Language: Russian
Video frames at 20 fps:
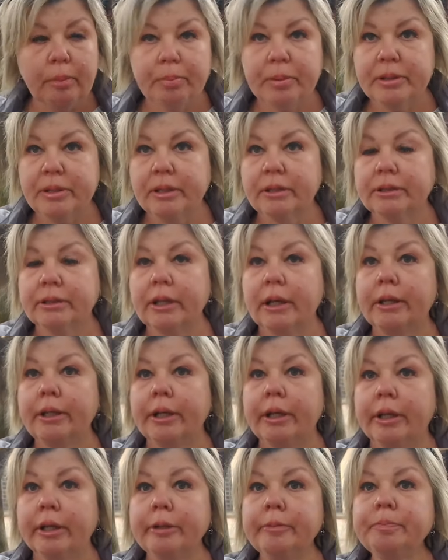
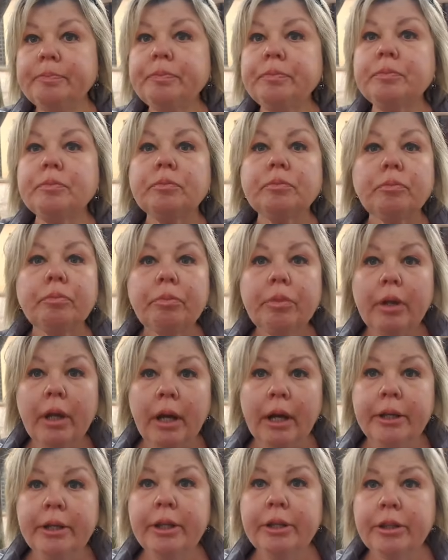оппозиционеры –
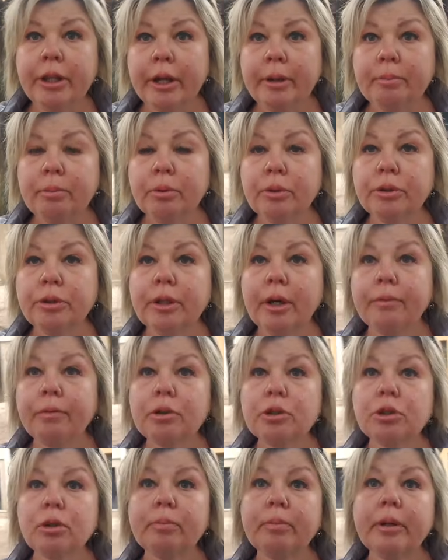они требуют того,
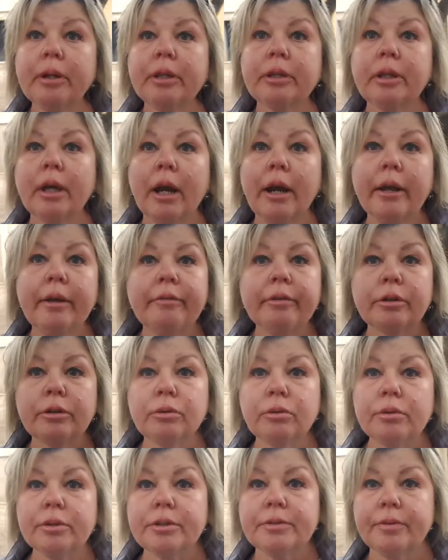чтобы Италия
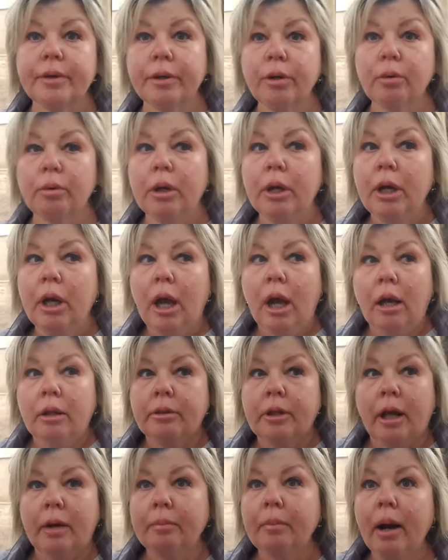вернулась в свое
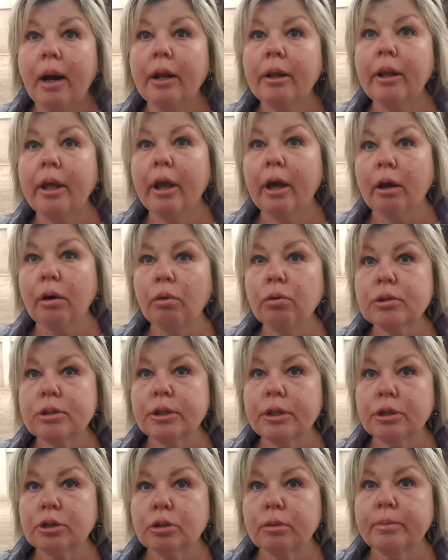нормальное
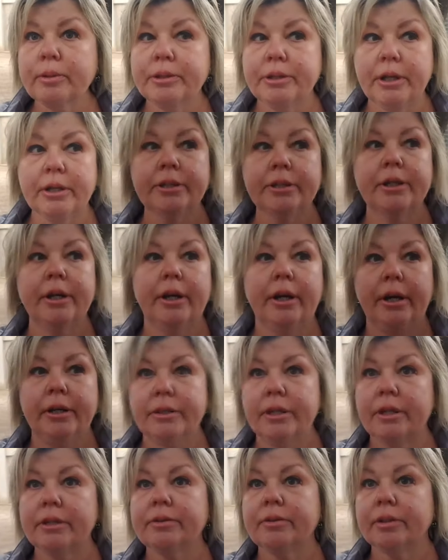русло, чтобы сельское
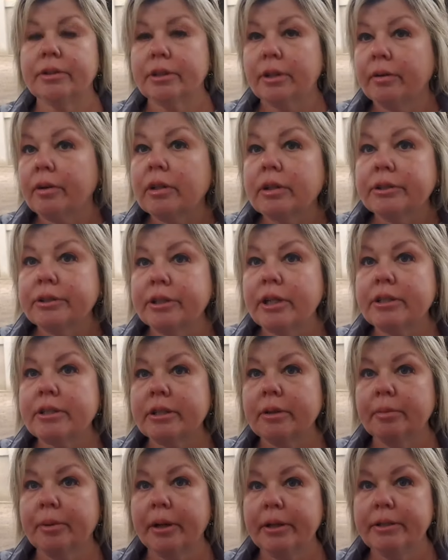хозяйство оставалось
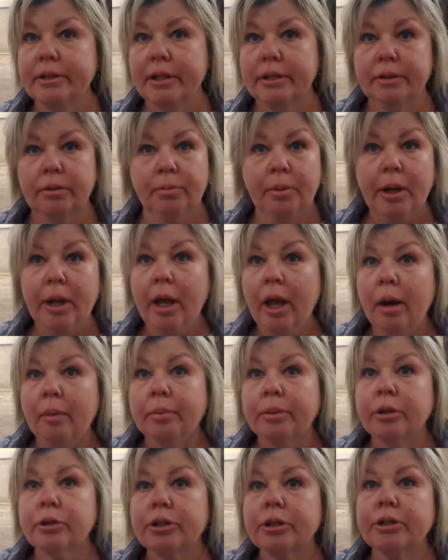сельским хозяйством,
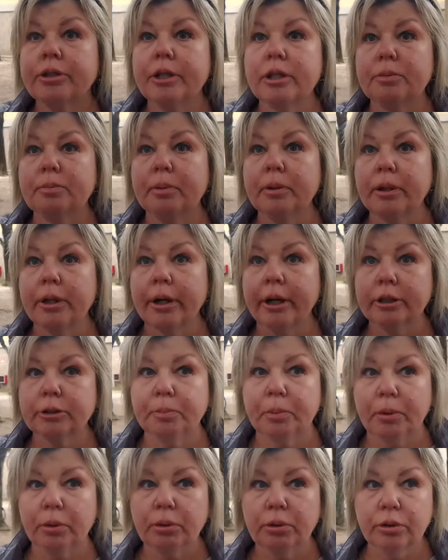потому что здесь было
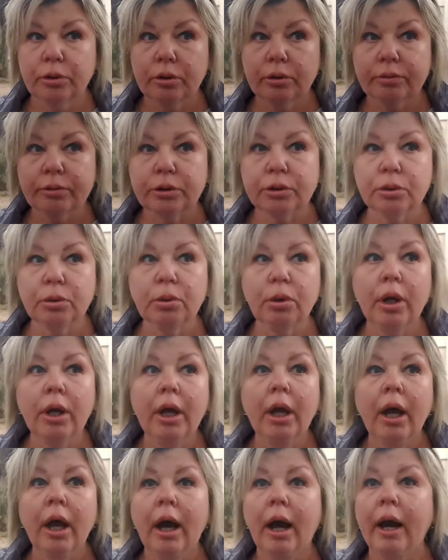распродано все,
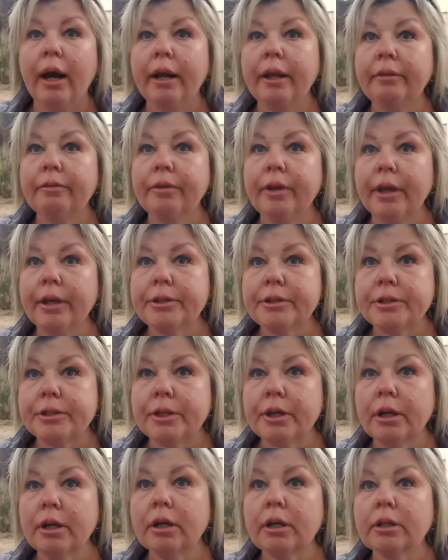
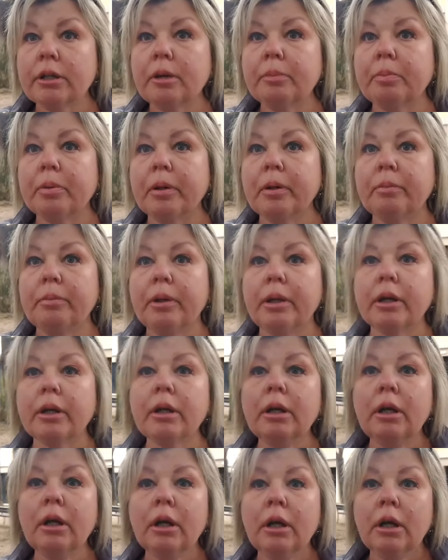оливетти, например,
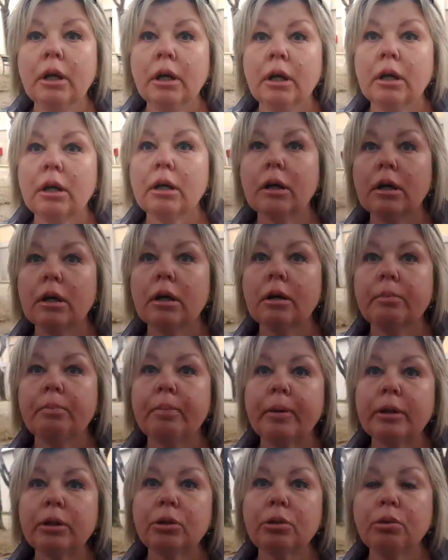а,
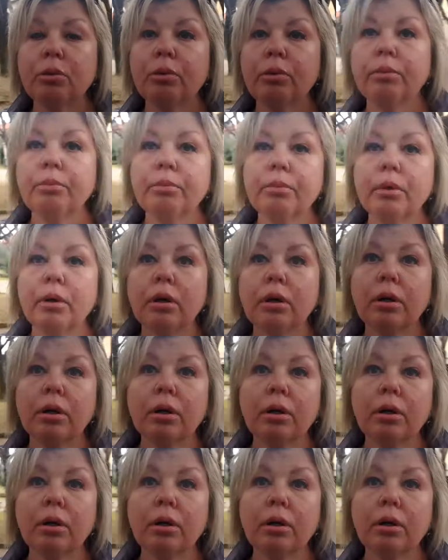потом